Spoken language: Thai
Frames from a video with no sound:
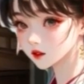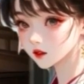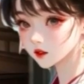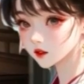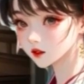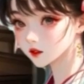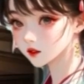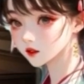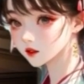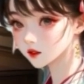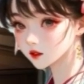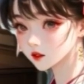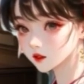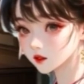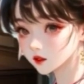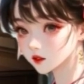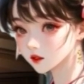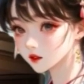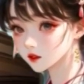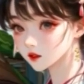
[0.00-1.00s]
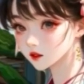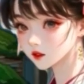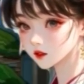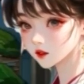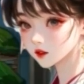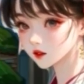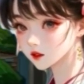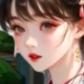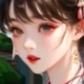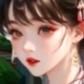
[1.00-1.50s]
จึงได้ยื่นเงื่อนไขช
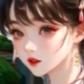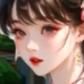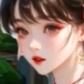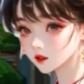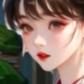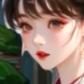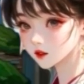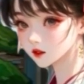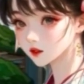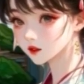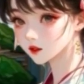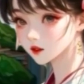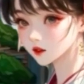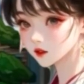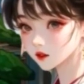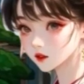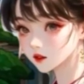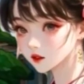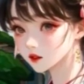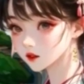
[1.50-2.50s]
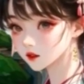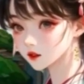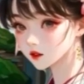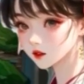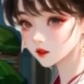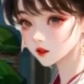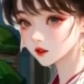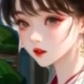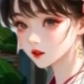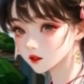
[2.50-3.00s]
นี้เพื่อหาทางลงให้กับตนเอ
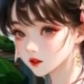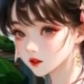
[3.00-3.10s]
ง